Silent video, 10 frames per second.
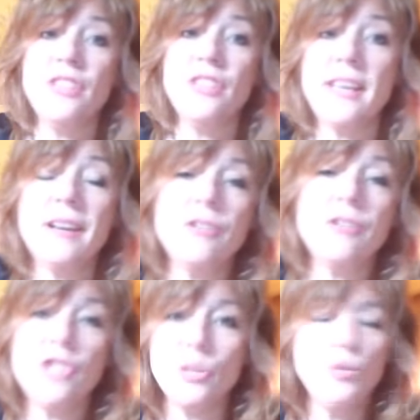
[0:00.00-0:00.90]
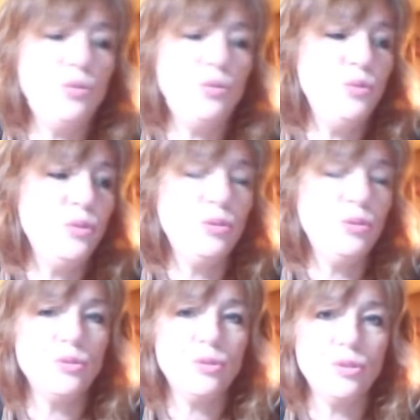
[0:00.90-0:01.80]
hier j'ai reçu
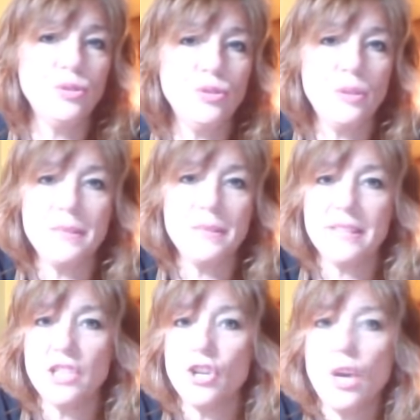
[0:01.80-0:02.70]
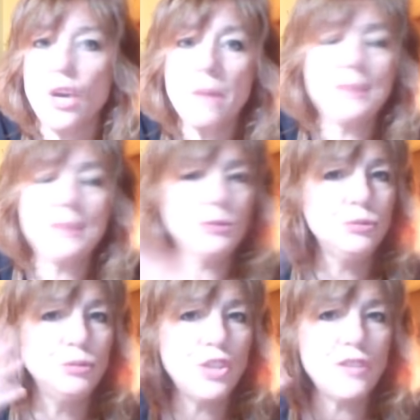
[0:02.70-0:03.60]
donc les messages parce que
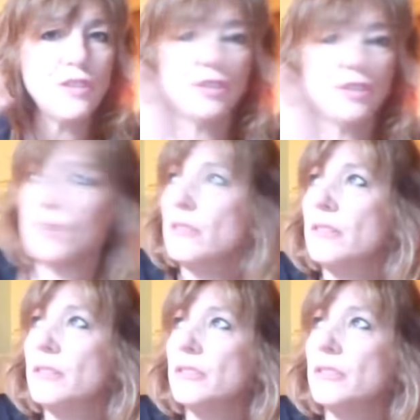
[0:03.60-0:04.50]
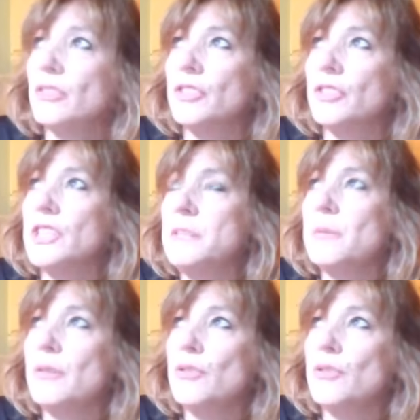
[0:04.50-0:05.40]
j'étais euh,
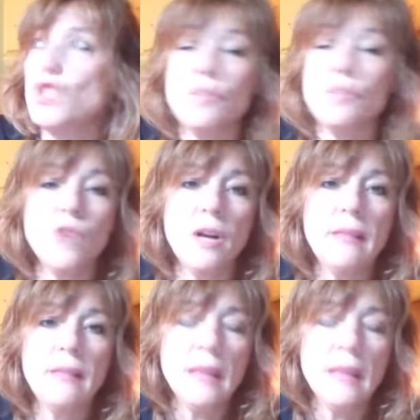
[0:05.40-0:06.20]
tranquillement euh, chez moi